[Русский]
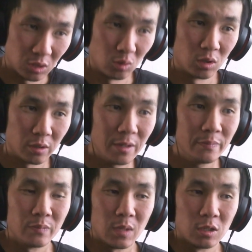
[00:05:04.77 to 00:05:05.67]

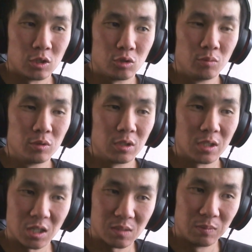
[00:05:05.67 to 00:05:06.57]
здорово, что будет
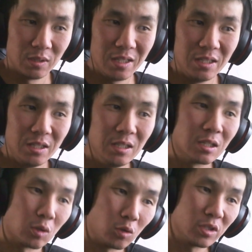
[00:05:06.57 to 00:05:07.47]
кроссплей
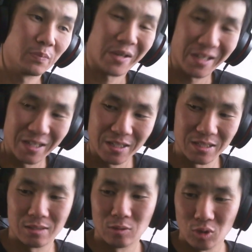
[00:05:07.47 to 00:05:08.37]
и
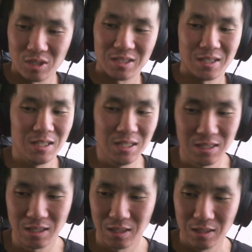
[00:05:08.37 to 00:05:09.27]
кросс-прогресс, то есть
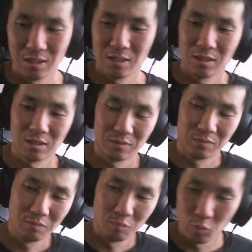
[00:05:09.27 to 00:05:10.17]
статистика а,
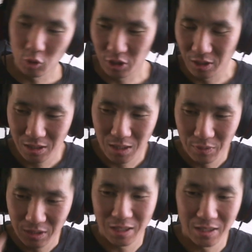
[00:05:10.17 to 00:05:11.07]
можно там
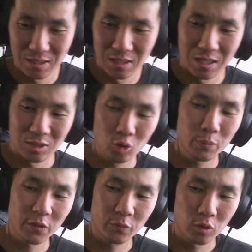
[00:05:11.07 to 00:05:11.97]
играть на одной
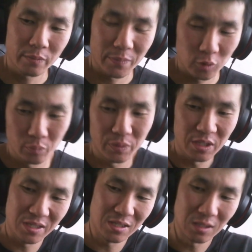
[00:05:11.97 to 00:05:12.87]
платформе, а потом
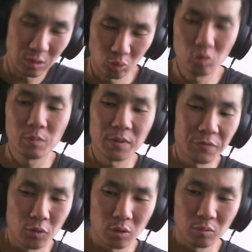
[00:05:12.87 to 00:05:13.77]
пересесть на другую
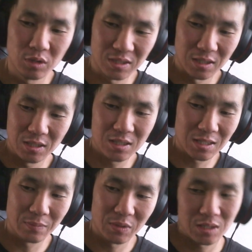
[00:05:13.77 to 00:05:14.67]
платформу, и
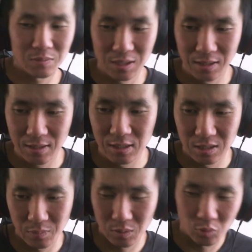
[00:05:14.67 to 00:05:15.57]
статистика при этом
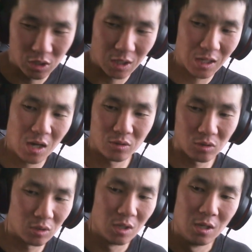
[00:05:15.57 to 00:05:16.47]
сохранится, потому что
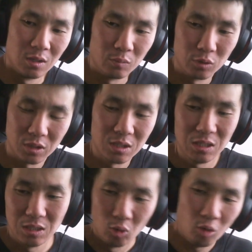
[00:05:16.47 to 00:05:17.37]
аккаунт, он будет
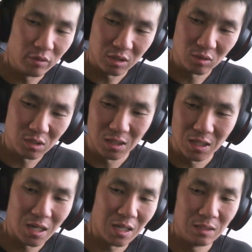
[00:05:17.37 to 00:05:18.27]
не новый создан,
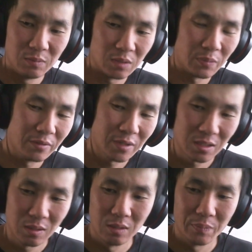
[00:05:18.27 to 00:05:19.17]
а именно
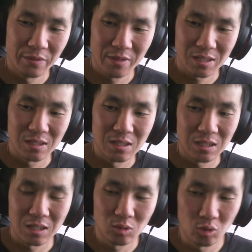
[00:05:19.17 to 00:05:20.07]
привяз, э, привязан
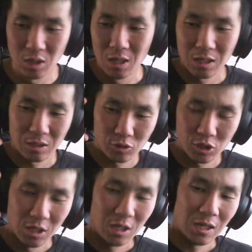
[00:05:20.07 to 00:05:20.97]
не к одной.
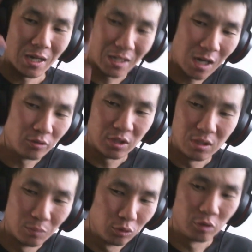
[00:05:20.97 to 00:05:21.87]
Короче, аккаунты
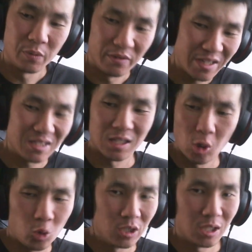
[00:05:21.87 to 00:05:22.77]
не будут привязаны к
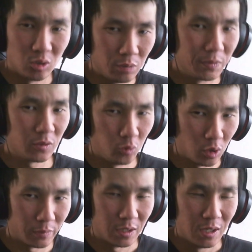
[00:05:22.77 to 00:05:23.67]
какой-то одной
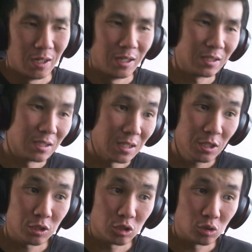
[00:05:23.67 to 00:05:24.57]
платформе. Это
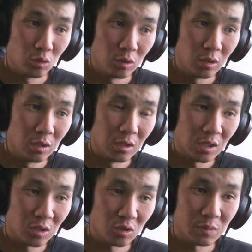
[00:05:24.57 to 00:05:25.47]
значит, что
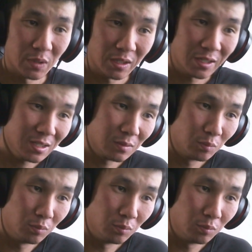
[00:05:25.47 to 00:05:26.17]
э, кросс-прогресс